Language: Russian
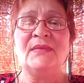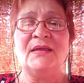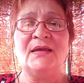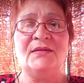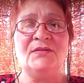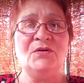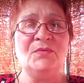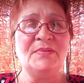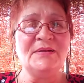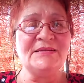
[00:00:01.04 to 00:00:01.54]

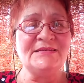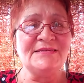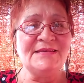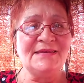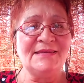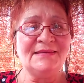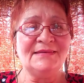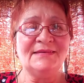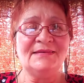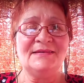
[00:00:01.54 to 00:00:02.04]
Добрый
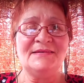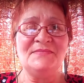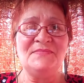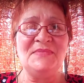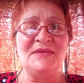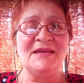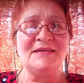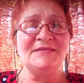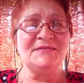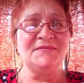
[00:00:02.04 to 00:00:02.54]
день.
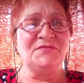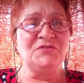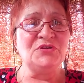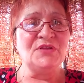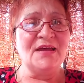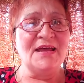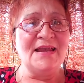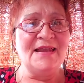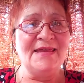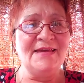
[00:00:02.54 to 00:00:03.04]
Меня зовут
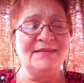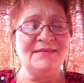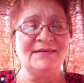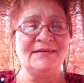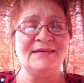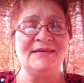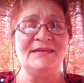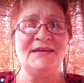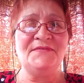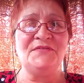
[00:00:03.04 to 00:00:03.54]
Лена,
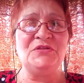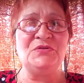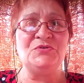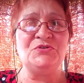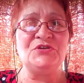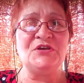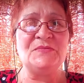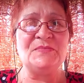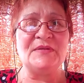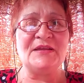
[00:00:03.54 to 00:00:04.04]
я
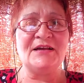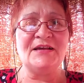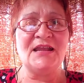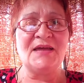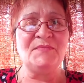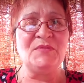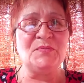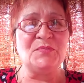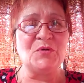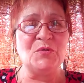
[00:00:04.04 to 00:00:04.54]
ведущая
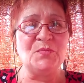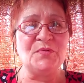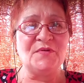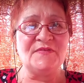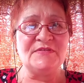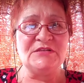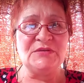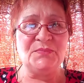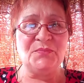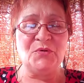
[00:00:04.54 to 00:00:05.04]
программы
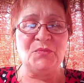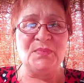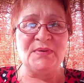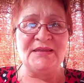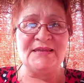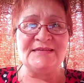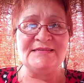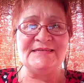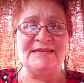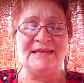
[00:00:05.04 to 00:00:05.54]
проповеди по
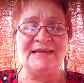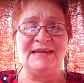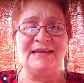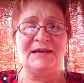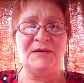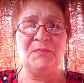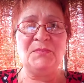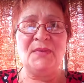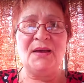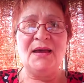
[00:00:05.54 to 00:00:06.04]

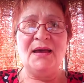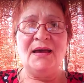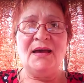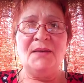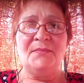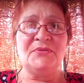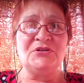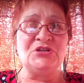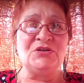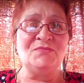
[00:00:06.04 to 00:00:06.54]
понедельникам.
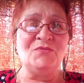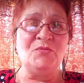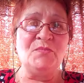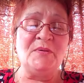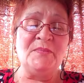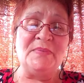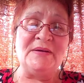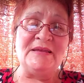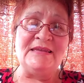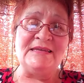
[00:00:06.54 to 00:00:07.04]
Почему по
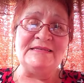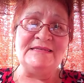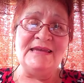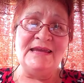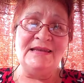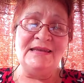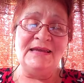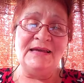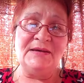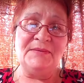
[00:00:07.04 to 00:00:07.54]

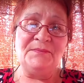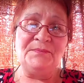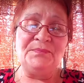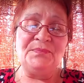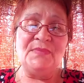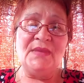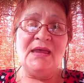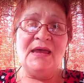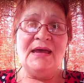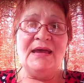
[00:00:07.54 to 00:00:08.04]
понедельникам?
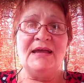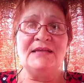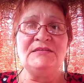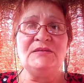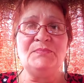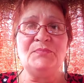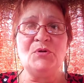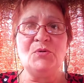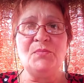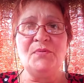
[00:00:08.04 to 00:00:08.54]
Эти
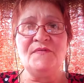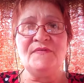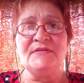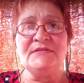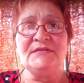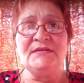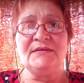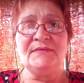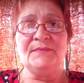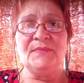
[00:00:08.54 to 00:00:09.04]

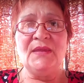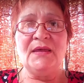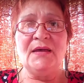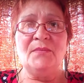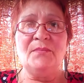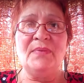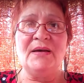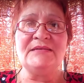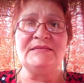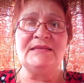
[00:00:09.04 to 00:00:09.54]
проповеди
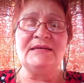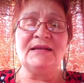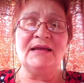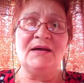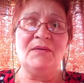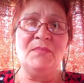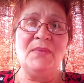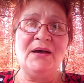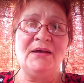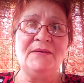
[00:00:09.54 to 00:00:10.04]
пастор
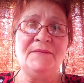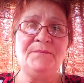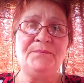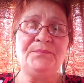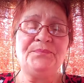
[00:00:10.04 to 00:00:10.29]
Абай